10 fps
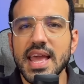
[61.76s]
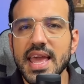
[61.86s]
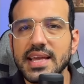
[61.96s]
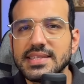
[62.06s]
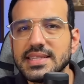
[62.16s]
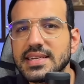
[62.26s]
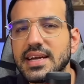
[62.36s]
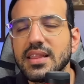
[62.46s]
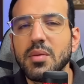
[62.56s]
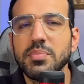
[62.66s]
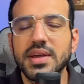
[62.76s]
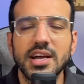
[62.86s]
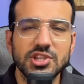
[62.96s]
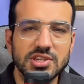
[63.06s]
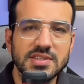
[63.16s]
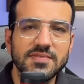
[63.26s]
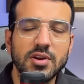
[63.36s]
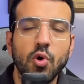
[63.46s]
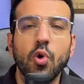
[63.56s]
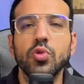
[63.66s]
Eksik kalan birkaç kısım var
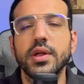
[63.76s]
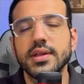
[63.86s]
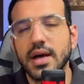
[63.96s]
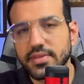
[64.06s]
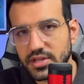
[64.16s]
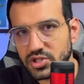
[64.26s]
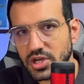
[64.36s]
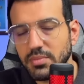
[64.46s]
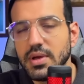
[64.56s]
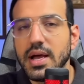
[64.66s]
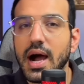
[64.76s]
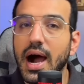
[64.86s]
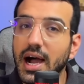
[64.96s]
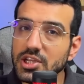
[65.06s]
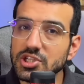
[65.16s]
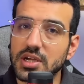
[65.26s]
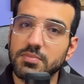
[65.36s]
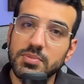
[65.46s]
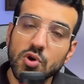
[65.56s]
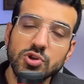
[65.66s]
onları anlatacağım.
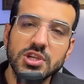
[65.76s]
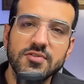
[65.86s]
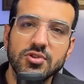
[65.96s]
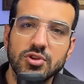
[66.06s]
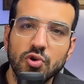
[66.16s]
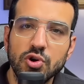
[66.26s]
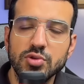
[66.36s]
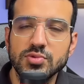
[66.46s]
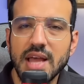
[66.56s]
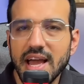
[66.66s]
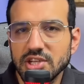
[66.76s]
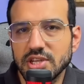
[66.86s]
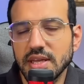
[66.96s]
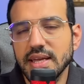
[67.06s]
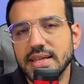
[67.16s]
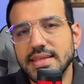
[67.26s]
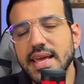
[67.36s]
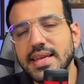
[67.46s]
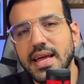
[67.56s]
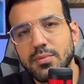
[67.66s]
Ancak bir önceki videoda gördüğümüz her şeyi
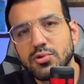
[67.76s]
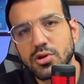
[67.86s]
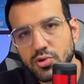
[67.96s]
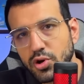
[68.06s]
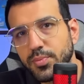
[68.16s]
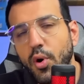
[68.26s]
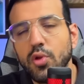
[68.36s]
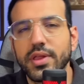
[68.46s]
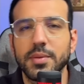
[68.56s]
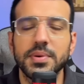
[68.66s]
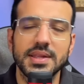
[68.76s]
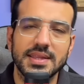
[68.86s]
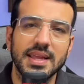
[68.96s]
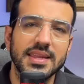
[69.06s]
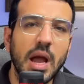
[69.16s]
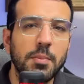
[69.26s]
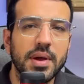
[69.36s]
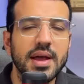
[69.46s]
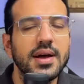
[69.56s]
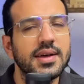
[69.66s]
tekrar burada görüp onların pratiklerini
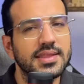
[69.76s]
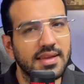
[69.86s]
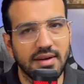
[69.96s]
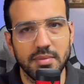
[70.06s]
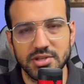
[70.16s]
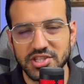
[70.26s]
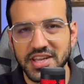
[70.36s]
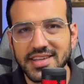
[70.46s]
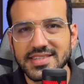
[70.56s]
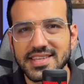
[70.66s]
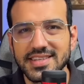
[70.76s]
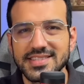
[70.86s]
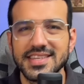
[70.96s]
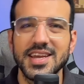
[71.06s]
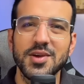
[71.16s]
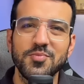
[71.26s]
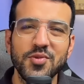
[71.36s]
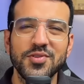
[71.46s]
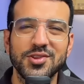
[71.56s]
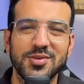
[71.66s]
yapmaya devam edeceğiz. Hazırsanız
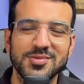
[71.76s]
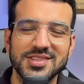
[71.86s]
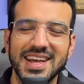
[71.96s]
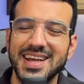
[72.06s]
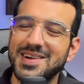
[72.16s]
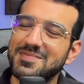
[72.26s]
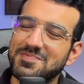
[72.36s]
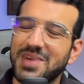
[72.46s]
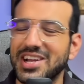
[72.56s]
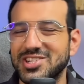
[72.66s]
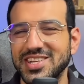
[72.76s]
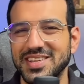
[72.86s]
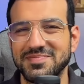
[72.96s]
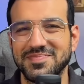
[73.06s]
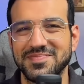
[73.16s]
bu videomuzda başlayalım.